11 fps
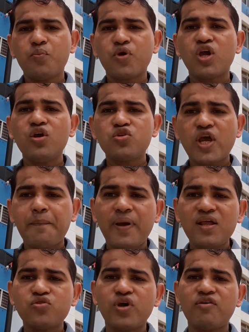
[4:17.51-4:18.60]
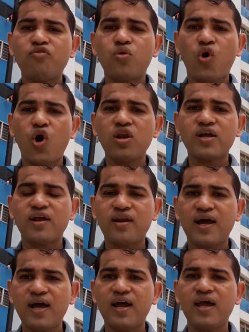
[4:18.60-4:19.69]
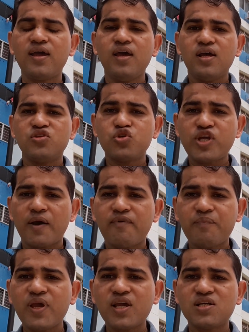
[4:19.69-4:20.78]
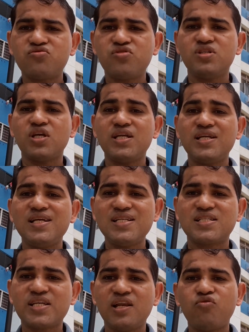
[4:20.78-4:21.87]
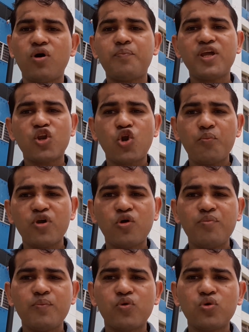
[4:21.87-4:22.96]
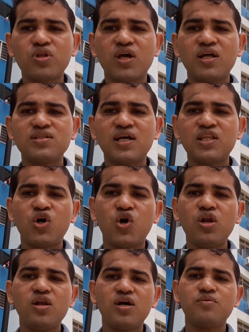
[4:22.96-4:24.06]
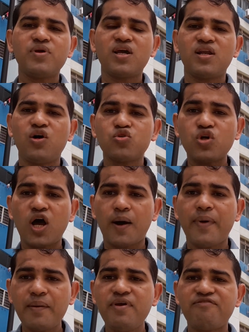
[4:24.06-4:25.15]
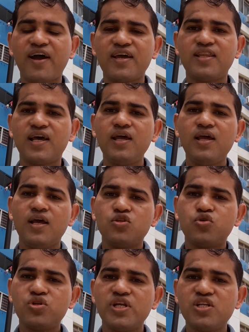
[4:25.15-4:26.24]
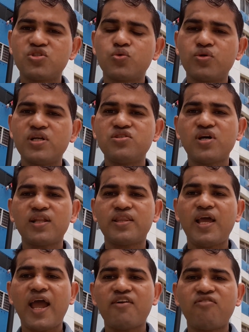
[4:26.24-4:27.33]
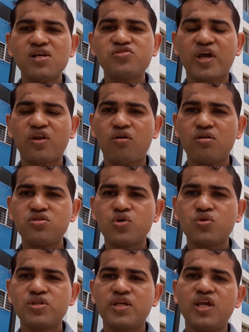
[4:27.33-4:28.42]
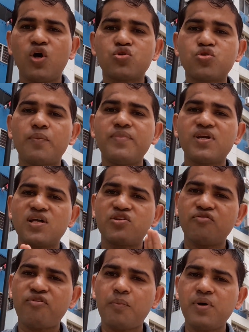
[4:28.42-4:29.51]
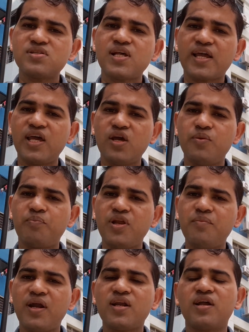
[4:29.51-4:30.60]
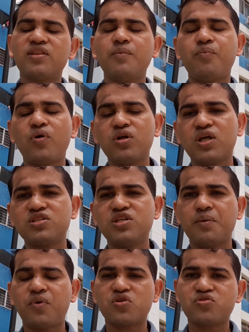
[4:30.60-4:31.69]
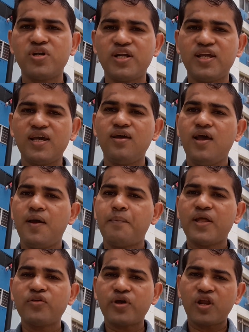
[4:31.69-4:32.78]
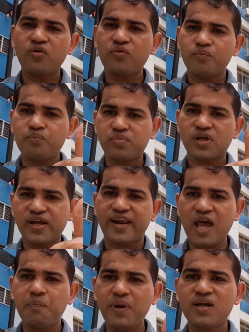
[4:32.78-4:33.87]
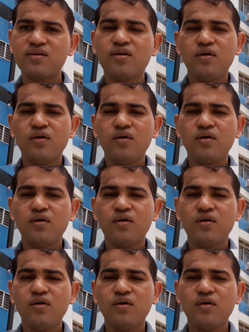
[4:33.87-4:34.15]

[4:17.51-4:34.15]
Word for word: क्योंकि जापान जो है वो कॉल कर रहा है जो डेवलपिंग कंट्रीज है इंडियन स्किल वो अपनी इकनॉमी को भी ग्रोथ करना चाहते हैं और लर्न भी करना उससे हमें भी फ़ायदा है जो इंडियन स्टूडेंट जाते हैं एडवांस टेक्नोलॉजी को सीख के और जो अपनी कंट्री वापस आके इम्प्लीमेंट करते बहुत अच्छी अपॉर्चुनिटी है मैं तो कह रहा हूँ ग्रैपिड